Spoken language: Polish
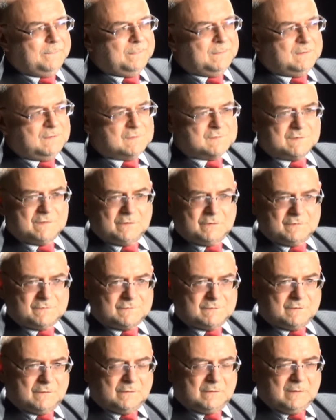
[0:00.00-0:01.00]
jeżeli
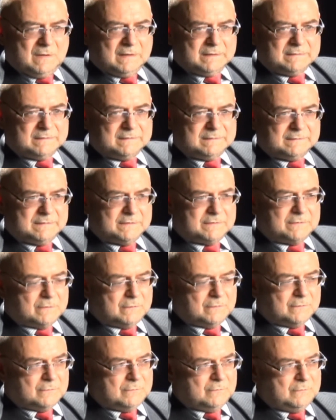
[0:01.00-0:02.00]
chodzi o akty
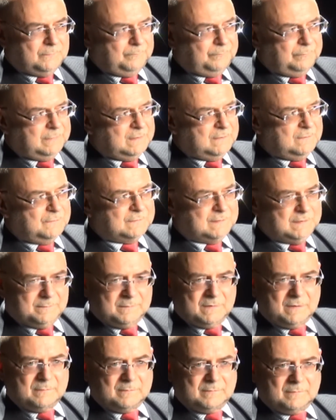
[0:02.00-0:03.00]
terroru, mm, w
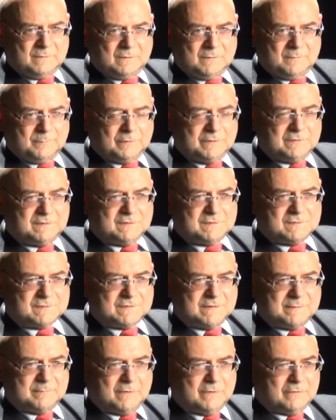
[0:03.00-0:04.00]
tym mm,
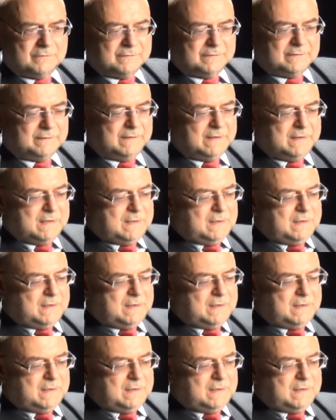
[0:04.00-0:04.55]
polityczne mordy.